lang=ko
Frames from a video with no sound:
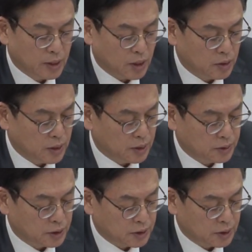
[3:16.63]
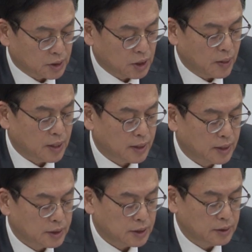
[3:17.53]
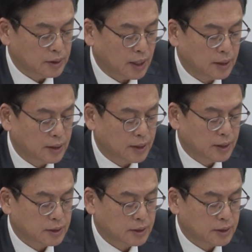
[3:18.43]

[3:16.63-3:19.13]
경위와 어떻든 기왕 신당을